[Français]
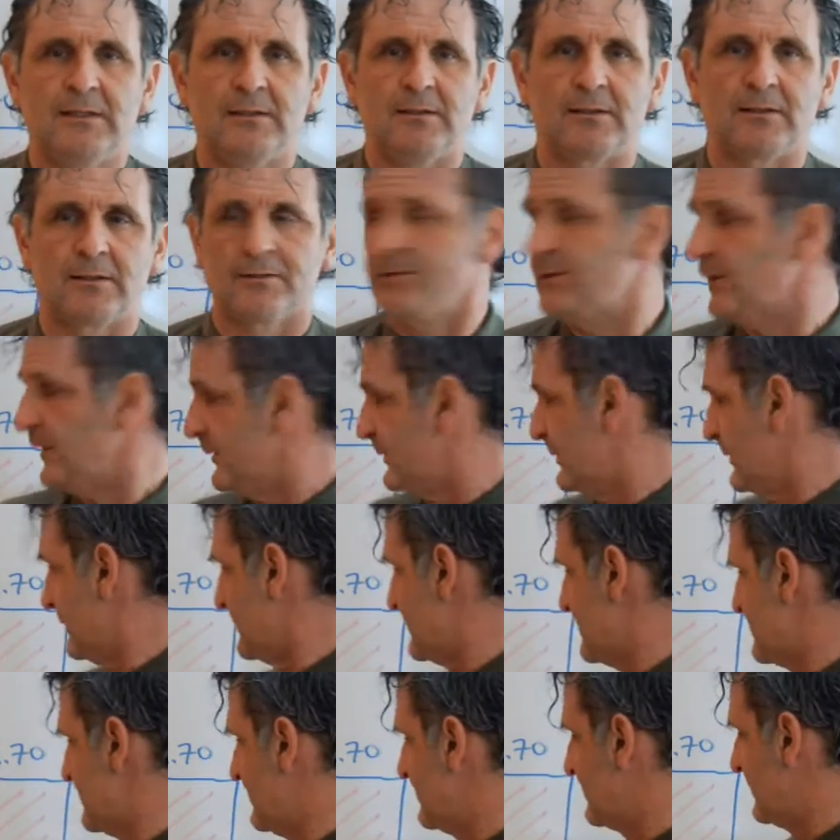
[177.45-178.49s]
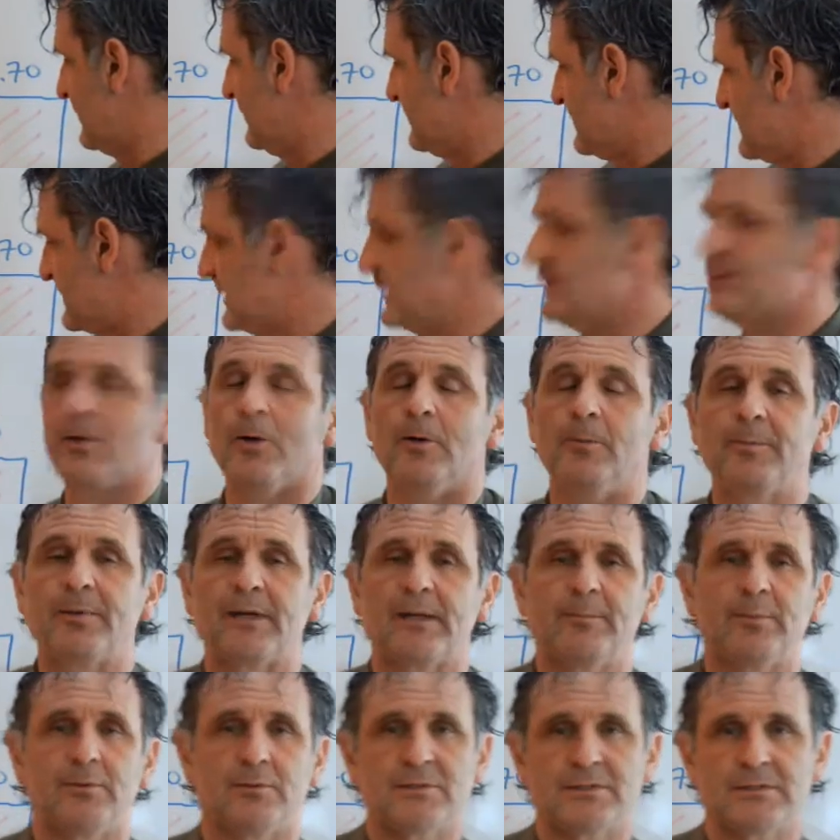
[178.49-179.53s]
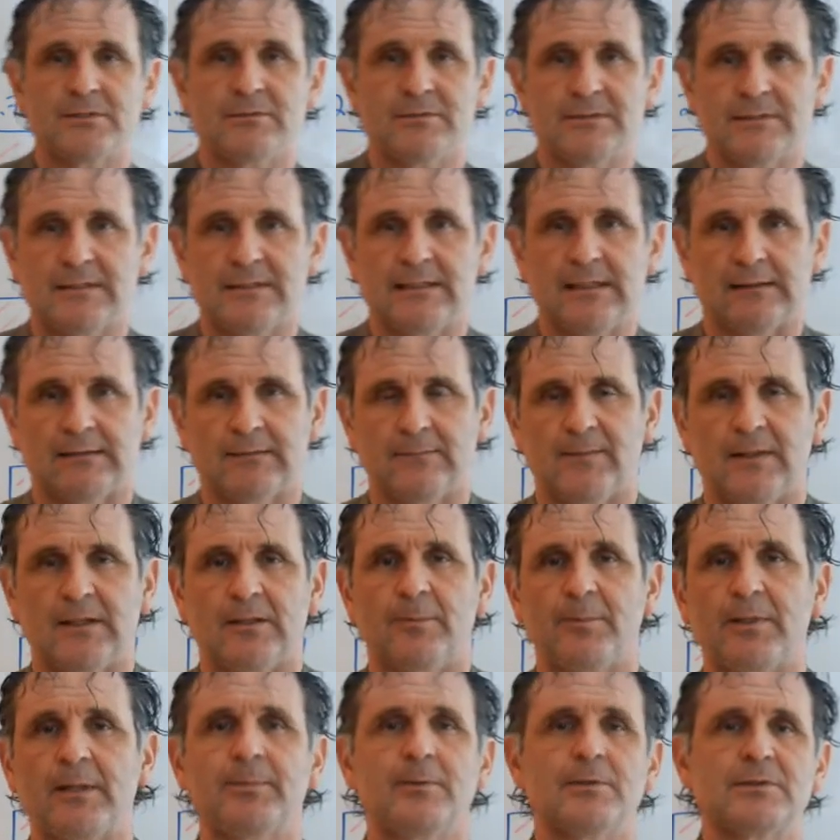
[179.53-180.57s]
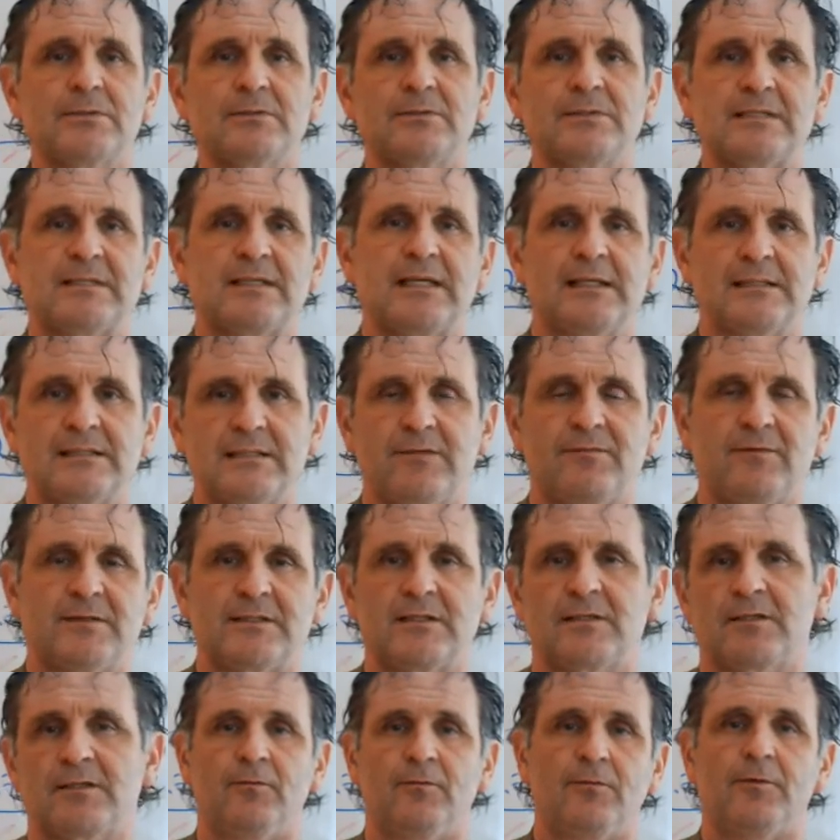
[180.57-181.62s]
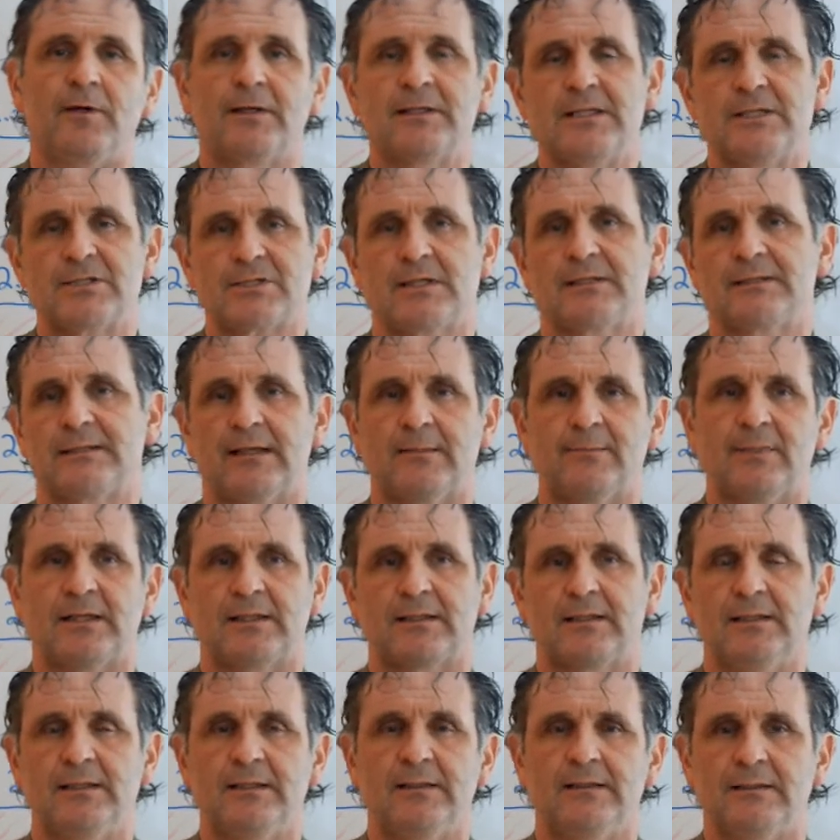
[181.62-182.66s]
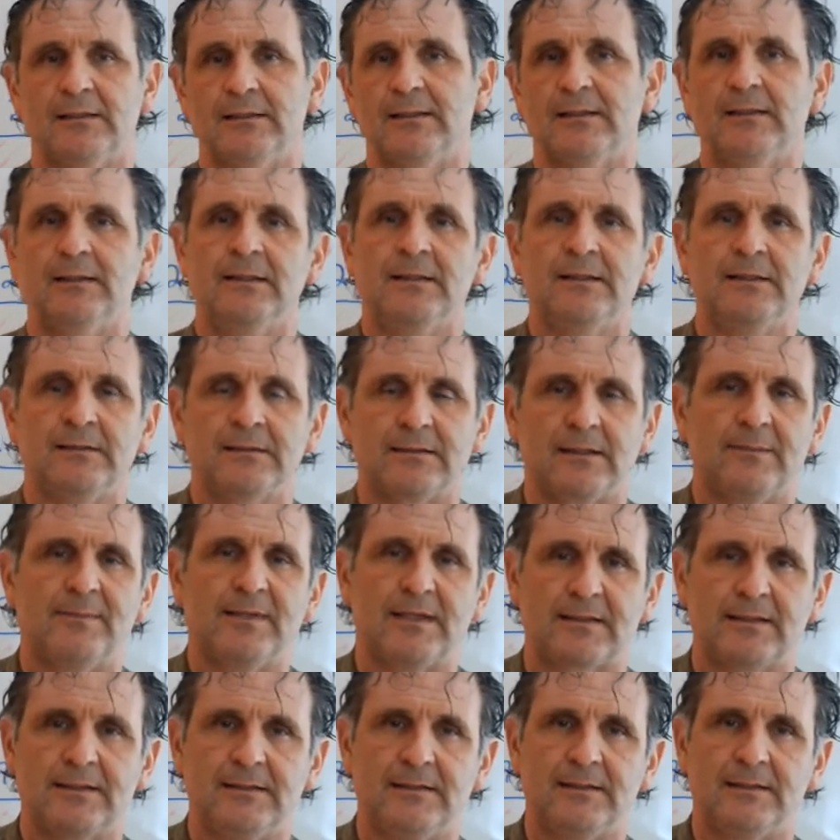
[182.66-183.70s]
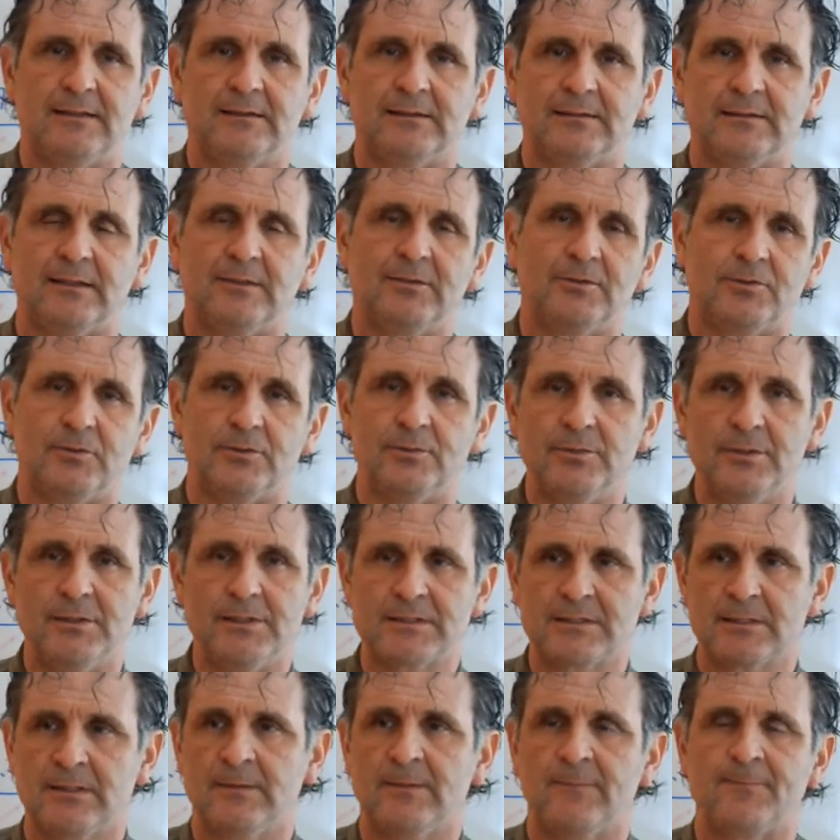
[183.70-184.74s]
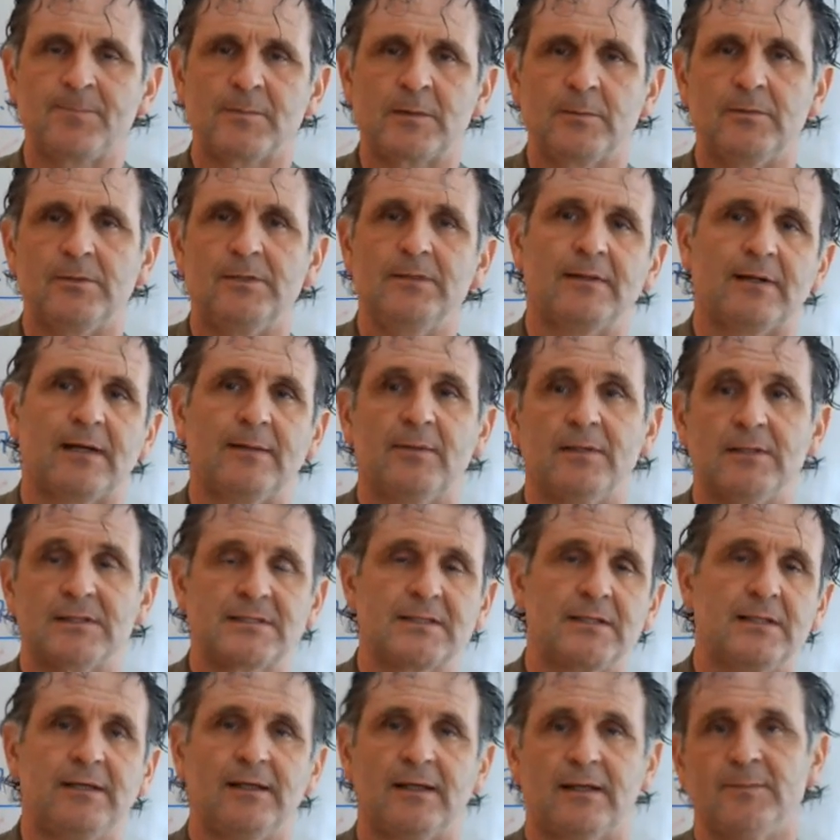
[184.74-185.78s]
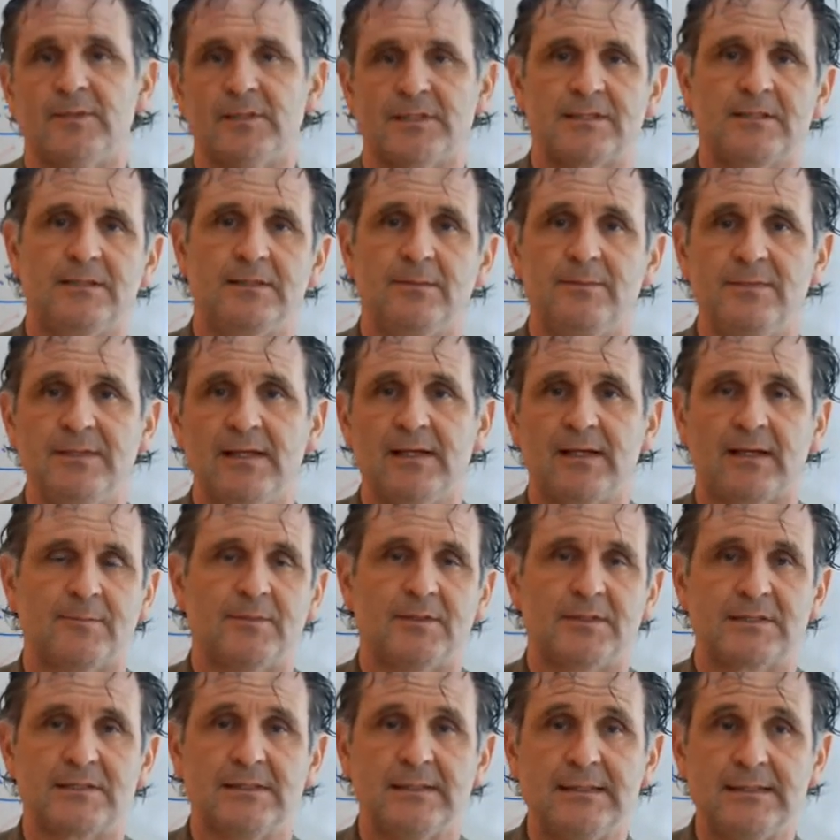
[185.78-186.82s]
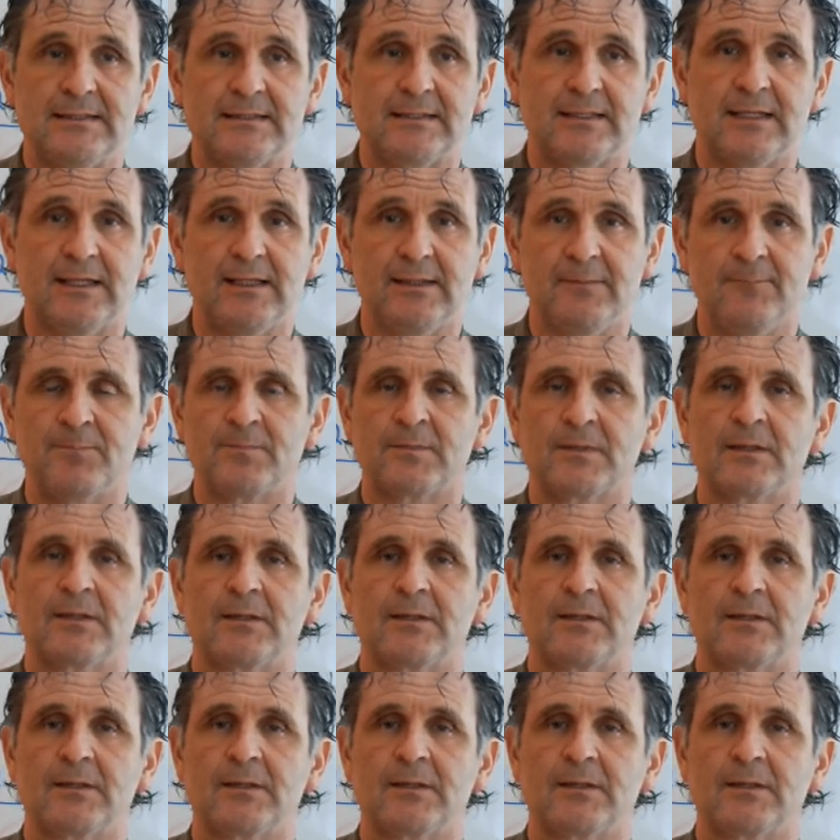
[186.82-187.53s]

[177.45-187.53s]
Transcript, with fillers: Le conducteur, c'est un, c'est un préposé aux tickets. Un préposé aux tickets, ce qui faisait fois que les gens t'embarquaient, embarqués dans, l'autobus, ben, ils ramassaient les billets, ramassaient ramassait les tickets.